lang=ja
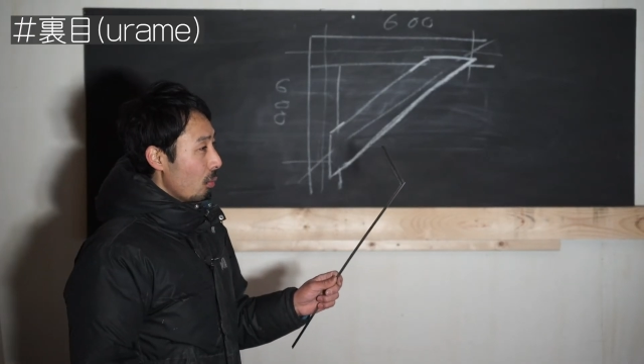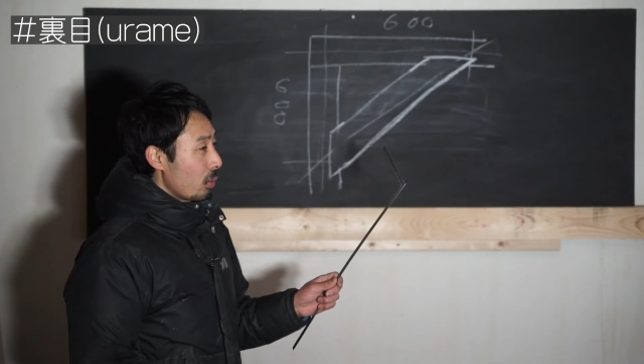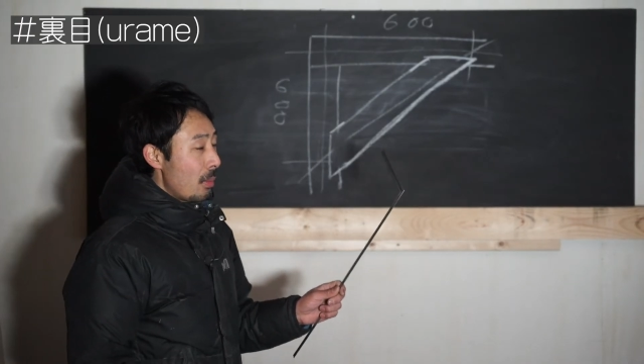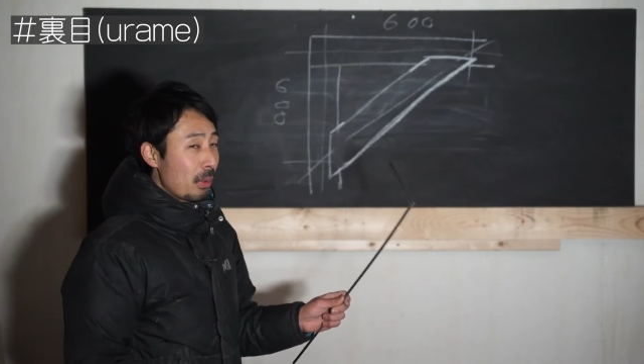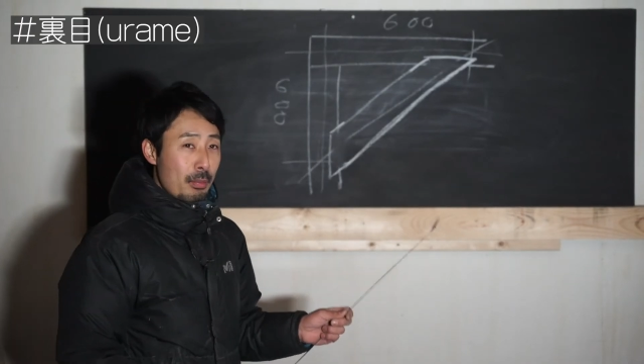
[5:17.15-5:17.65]

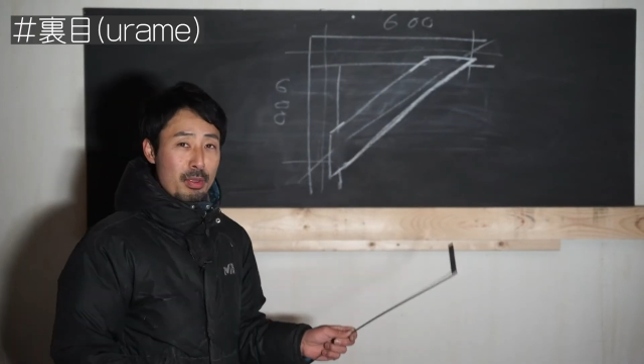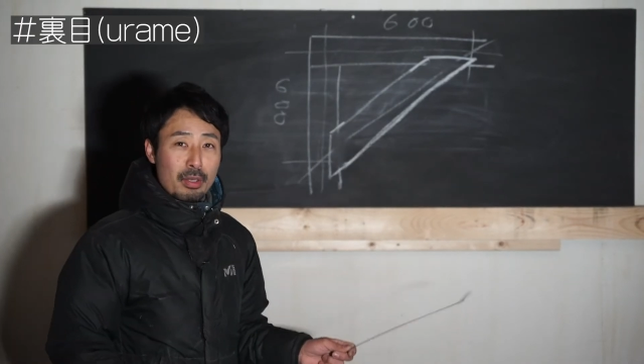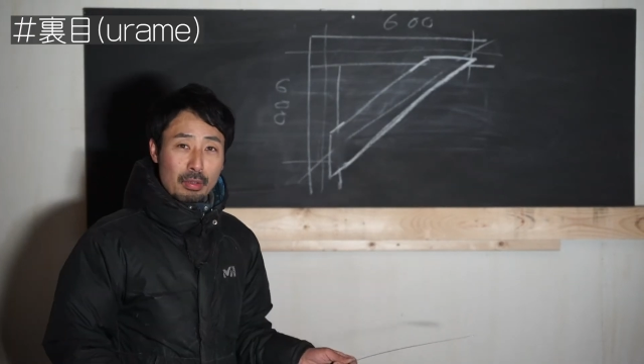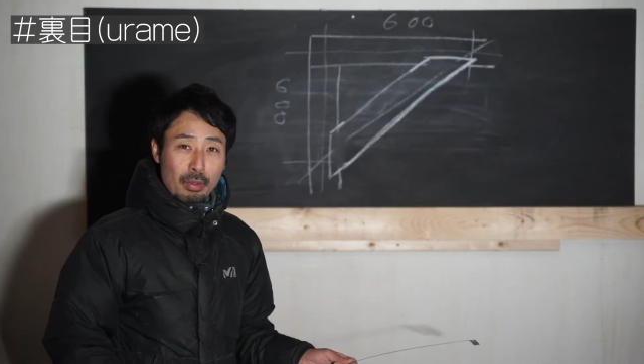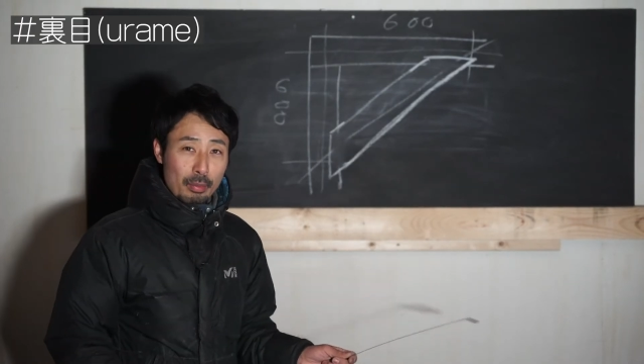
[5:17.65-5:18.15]
たまたまじゃ
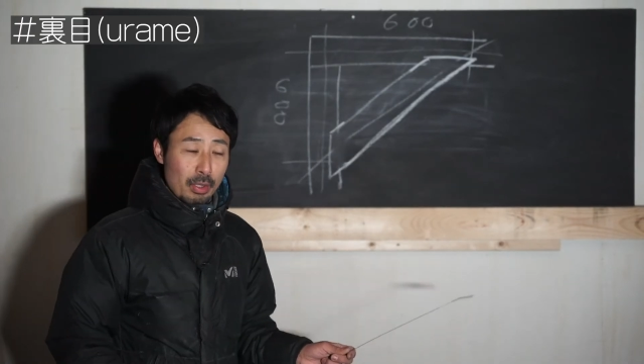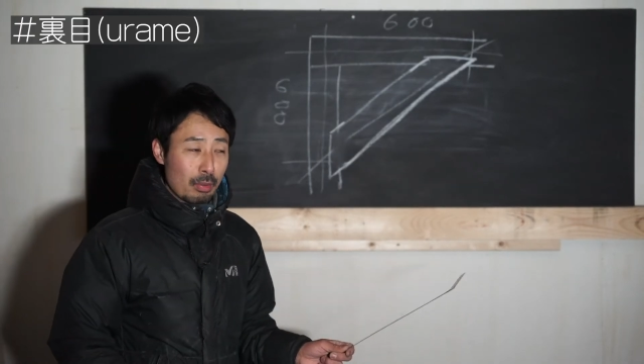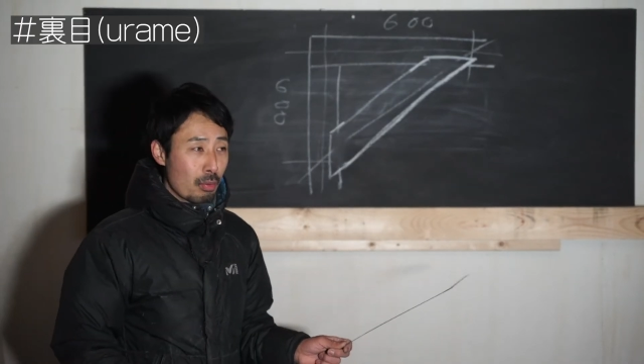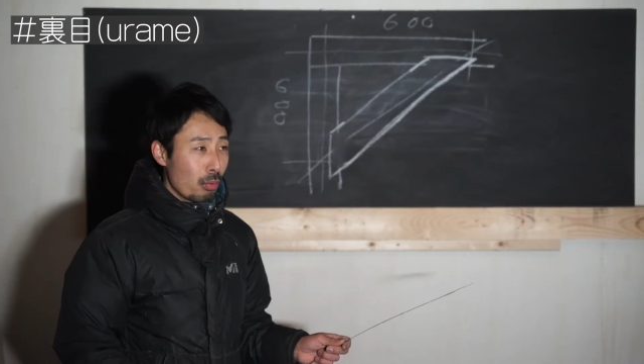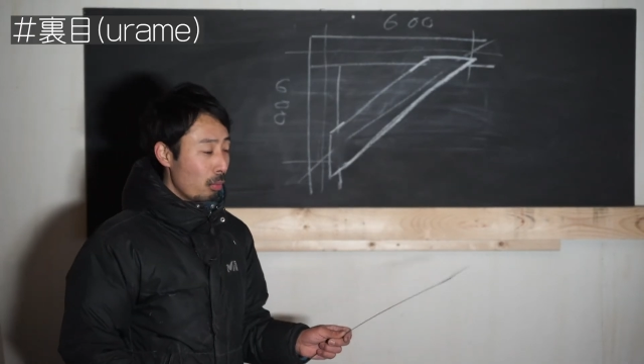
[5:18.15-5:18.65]
ねえのかみたい
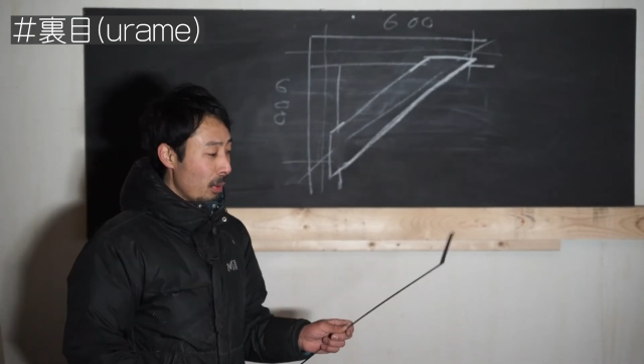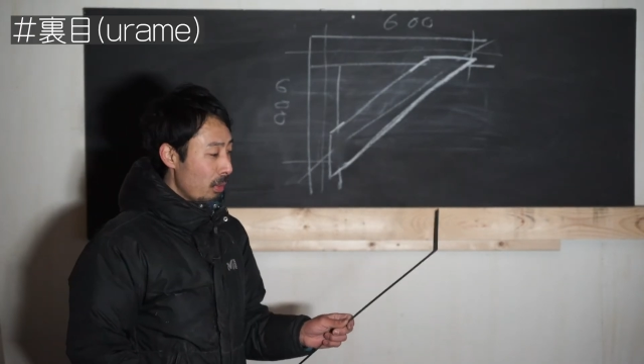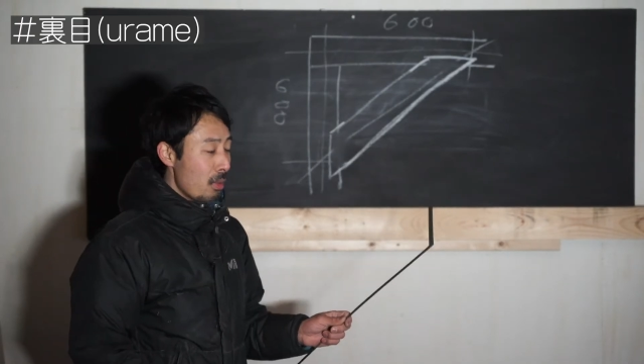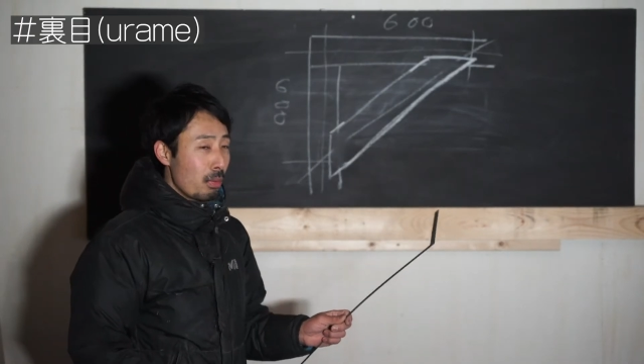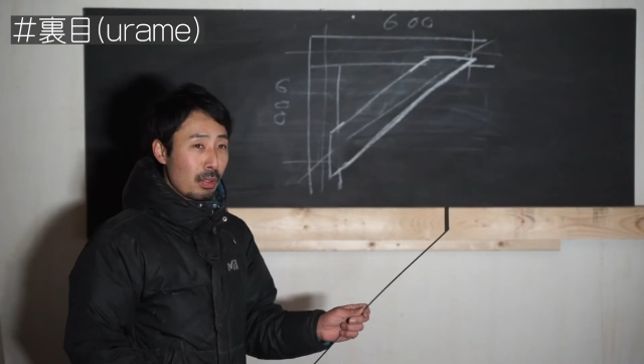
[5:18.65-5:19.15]
な、ちょっとお前
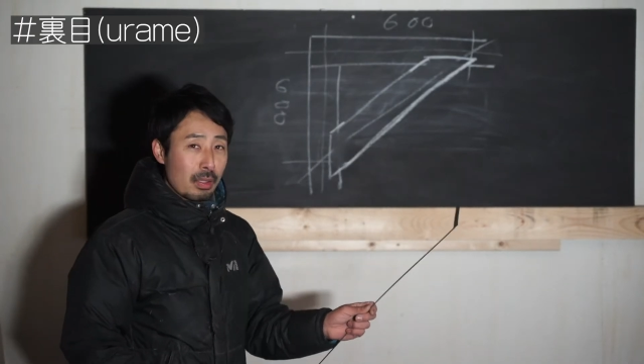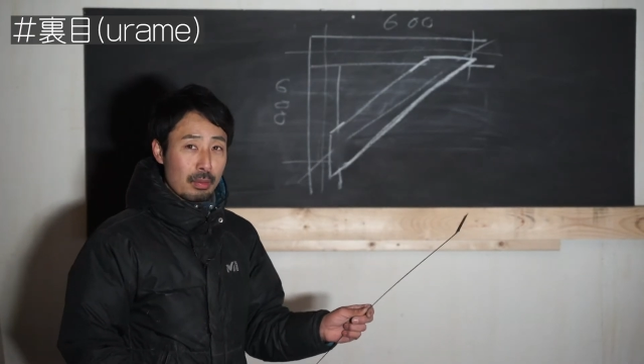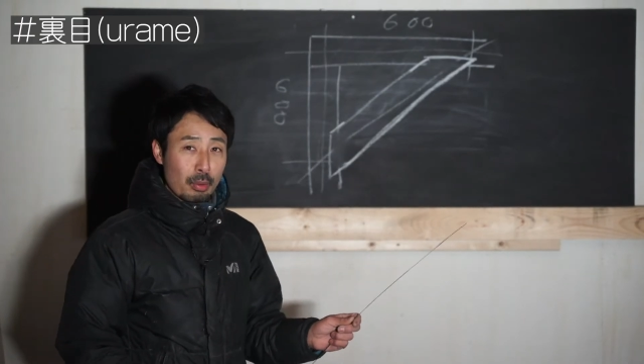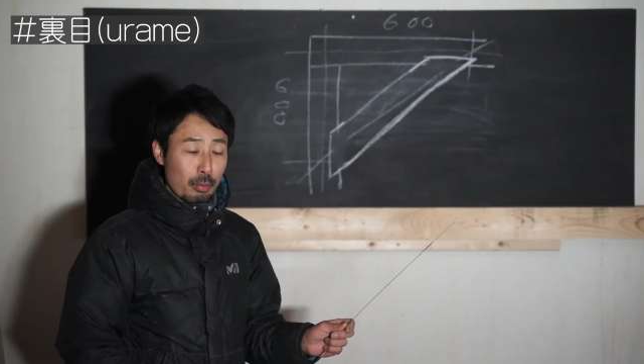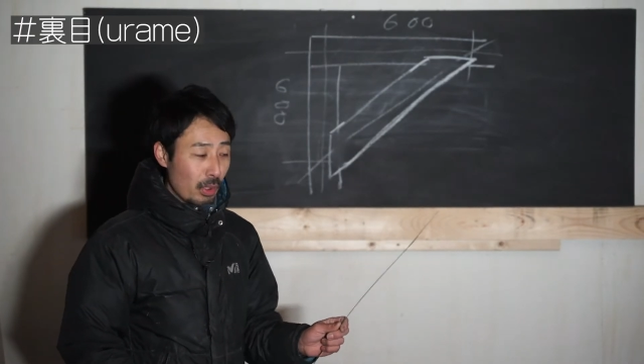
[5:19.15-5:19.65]
三寸でやっ
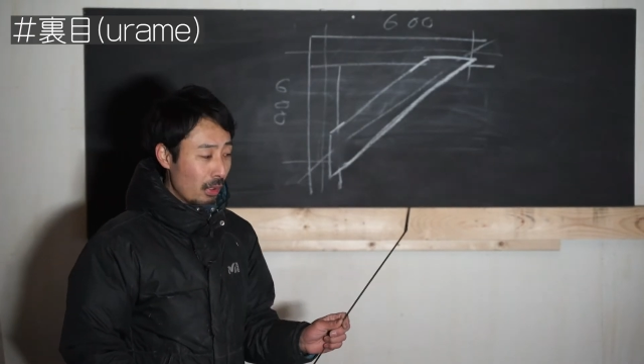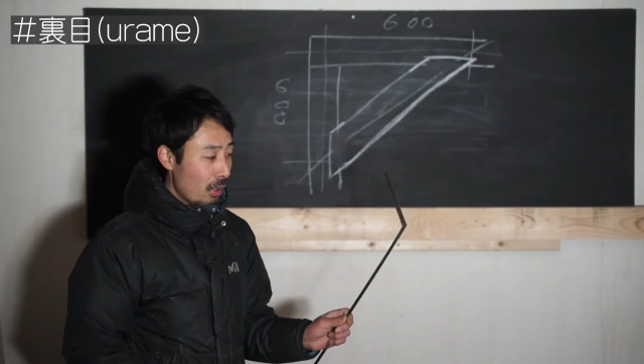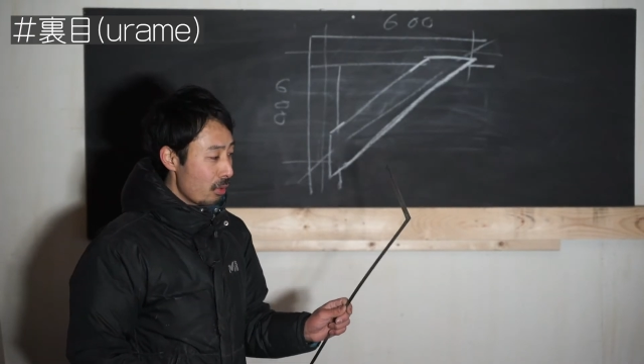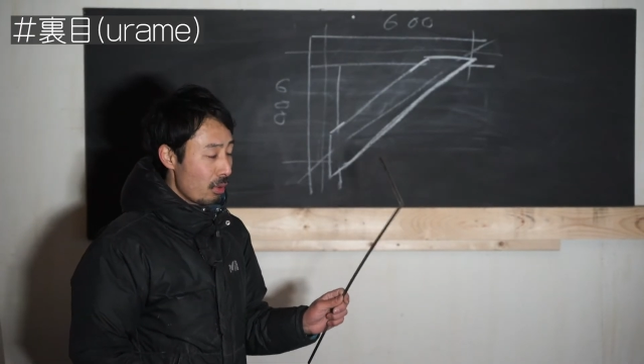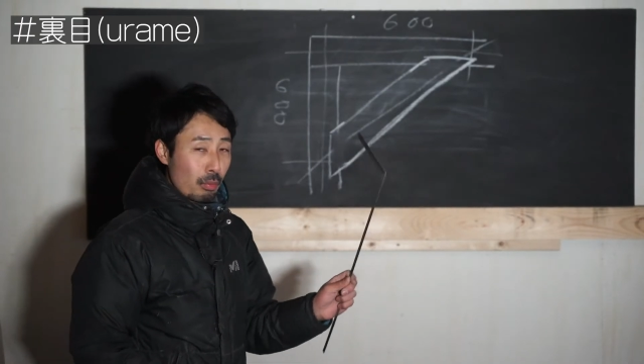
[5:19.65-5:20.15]
てみろみたいな
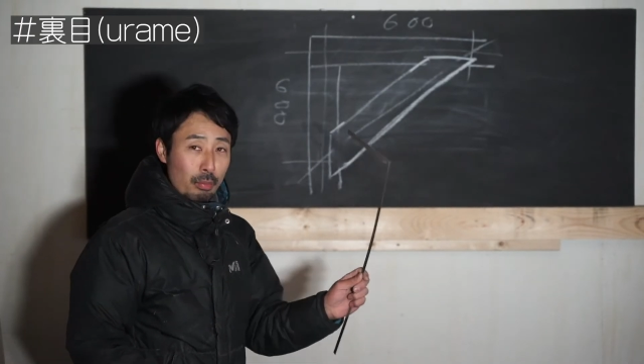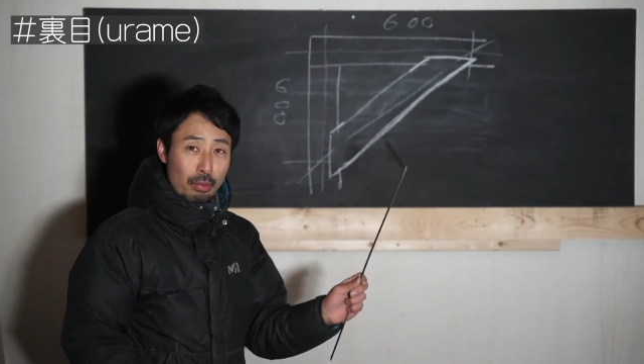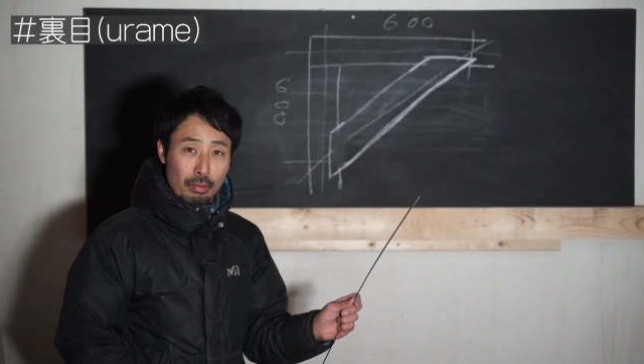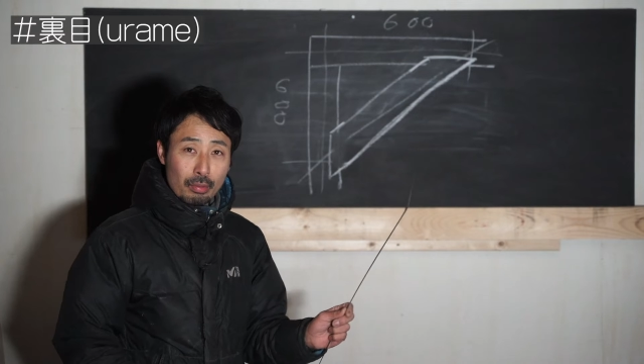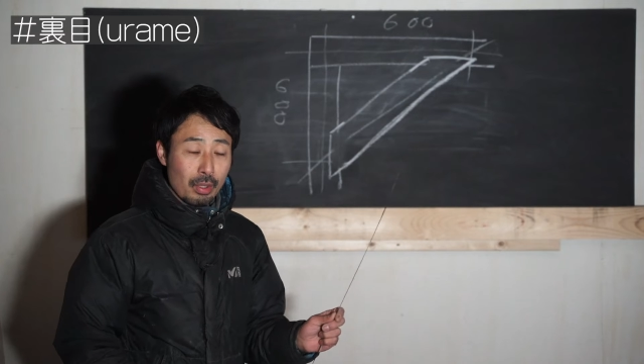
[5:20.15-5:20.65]
感じだと思うん
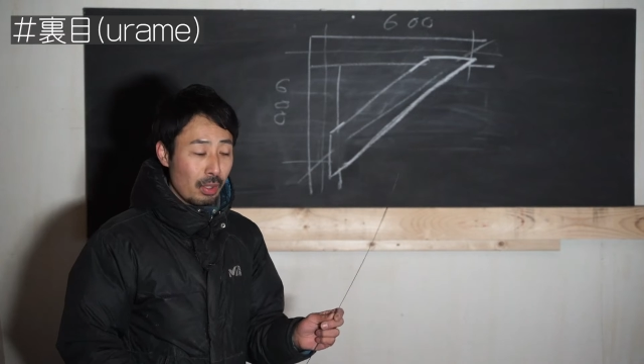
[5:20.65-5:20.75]
ですよ。